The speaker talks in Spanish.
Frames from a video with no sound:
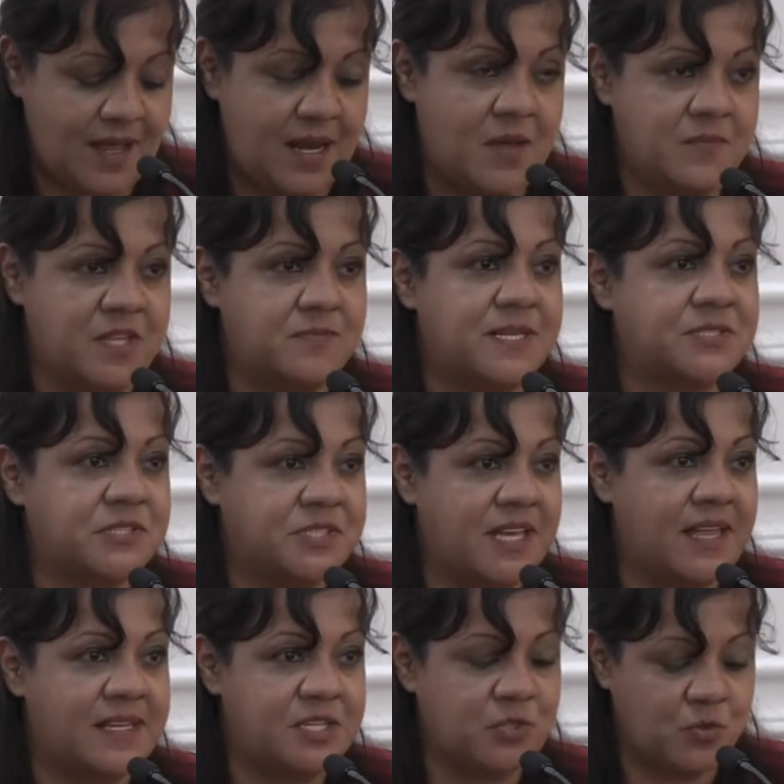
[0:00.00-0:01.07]
la misma
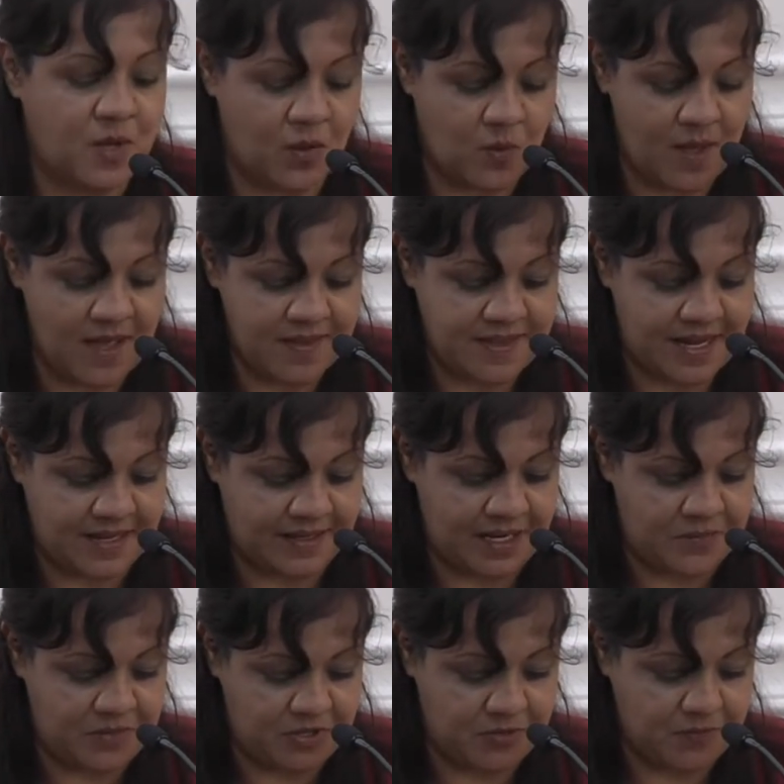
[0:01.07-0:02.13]
sociedad de Chihuahua y al
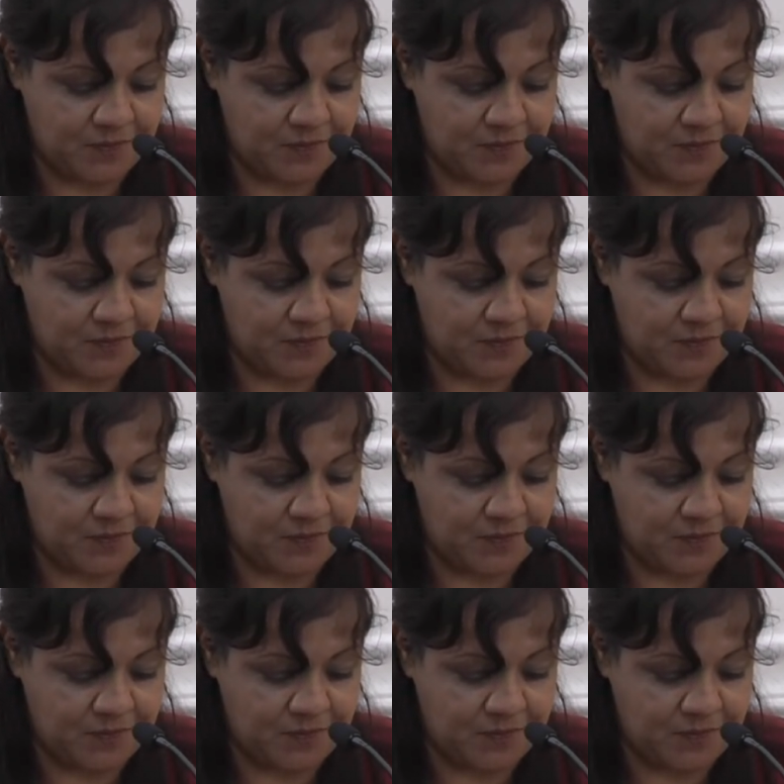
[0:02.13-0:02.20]
gremio.